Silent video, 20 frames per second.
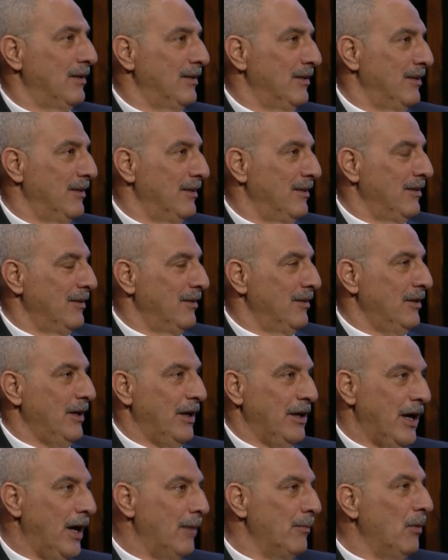ممتاز
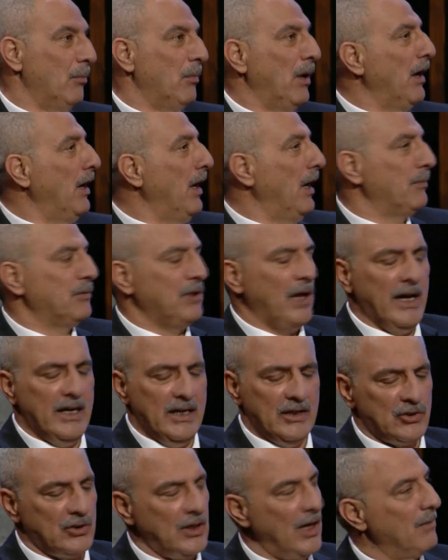يعني ما صار بل باللعب
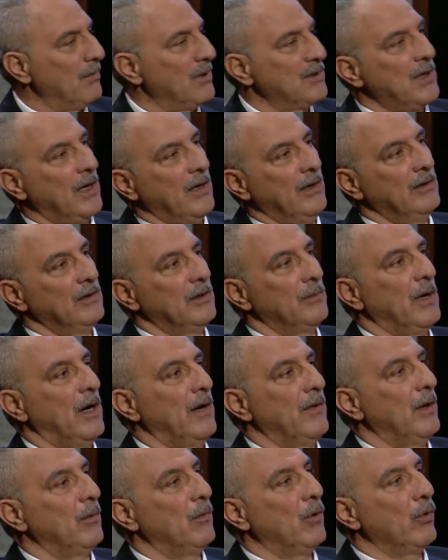اي اشكال ما صار عندي
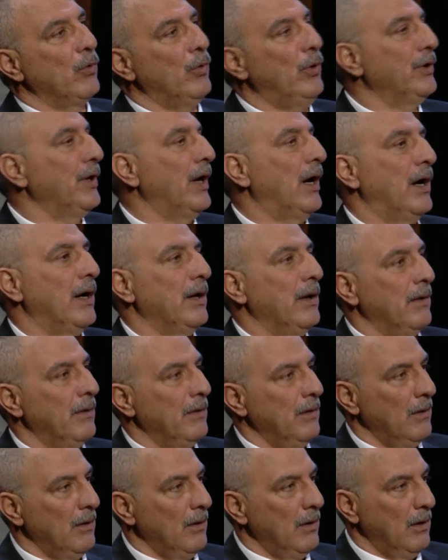بهذا الموضوع نهائي
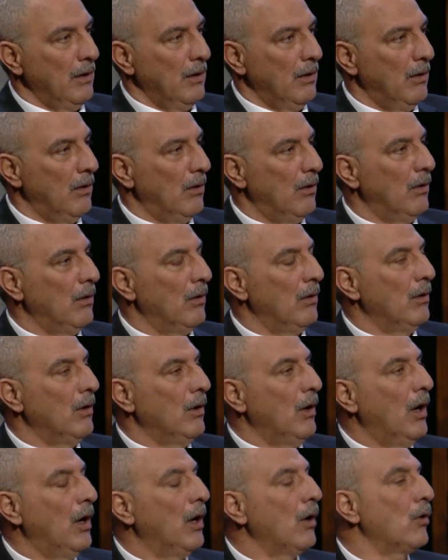طيب والقطوعات
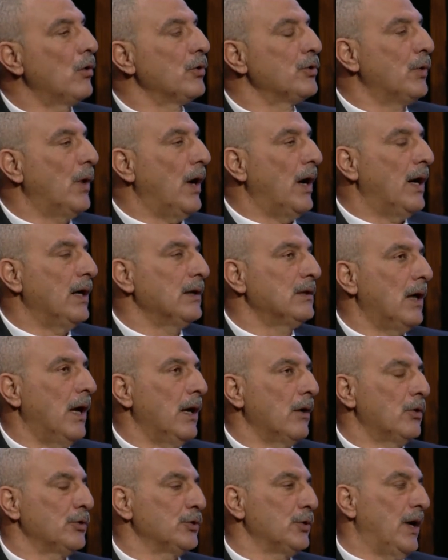القطوعات
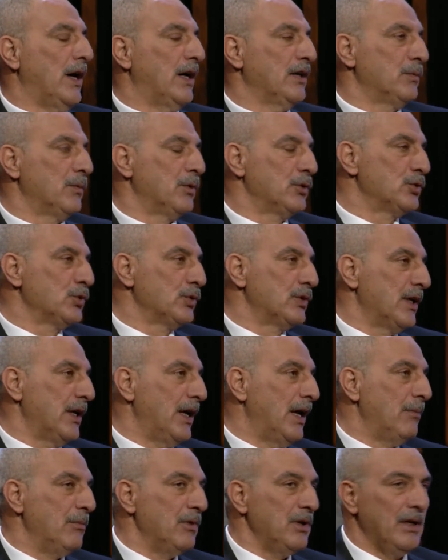هاي قطوعات
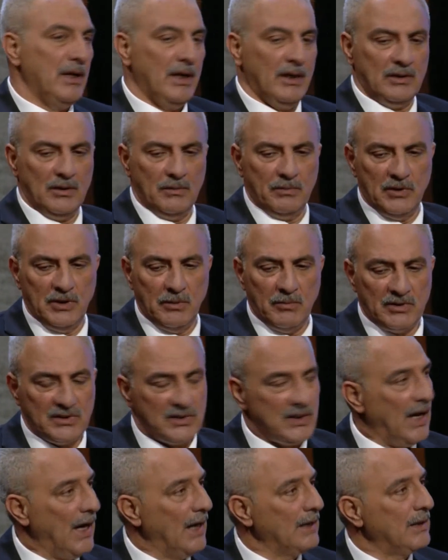موجوده امنيه تبدي من ساحه